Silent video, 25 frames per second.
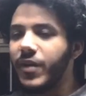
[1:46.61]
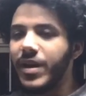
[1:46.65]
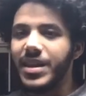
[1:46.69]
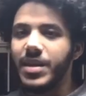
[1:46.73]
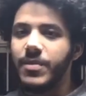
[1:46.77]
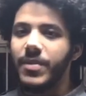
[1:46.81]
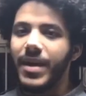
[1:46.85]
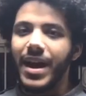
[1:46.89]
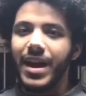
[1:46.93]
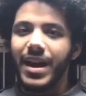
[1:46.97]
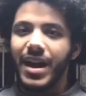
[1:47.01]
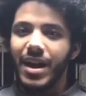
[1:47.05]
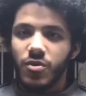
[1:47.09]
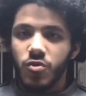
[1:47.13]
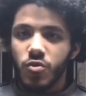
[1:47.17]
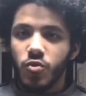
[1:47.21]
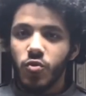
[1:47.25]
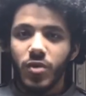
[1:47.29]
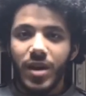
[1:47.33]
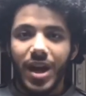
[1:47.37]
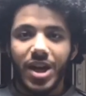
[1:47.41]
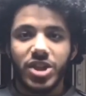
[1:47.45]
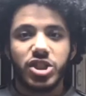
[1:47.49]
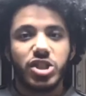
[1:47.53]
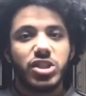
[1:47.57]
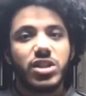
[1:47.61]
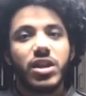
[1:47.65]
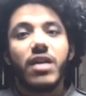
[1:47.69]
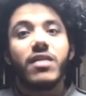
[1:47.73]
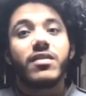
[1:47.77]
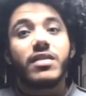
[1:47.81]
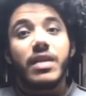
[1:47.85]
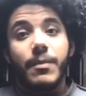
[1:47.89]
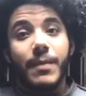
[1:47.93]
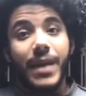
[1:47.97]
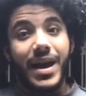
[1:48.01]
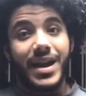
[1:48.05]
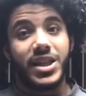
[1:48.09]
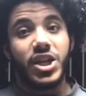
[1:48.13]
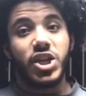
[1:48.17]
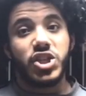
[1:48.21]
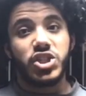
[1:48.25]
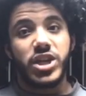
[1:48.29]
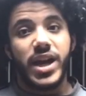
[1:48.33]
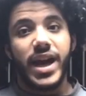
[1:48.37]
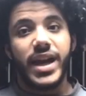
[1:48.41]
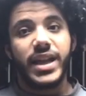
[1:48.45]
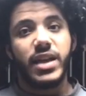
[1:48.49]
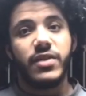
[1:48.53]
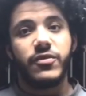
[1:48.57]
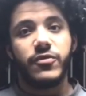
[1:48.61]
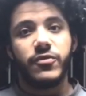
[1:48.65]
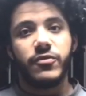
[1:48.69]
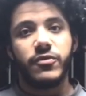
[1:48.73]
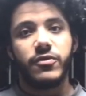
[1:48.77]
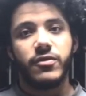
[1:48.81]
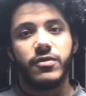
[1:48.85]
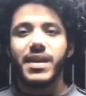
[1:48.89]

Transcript: فتبقى كسول عشان انت اصلا ما عندكش هدف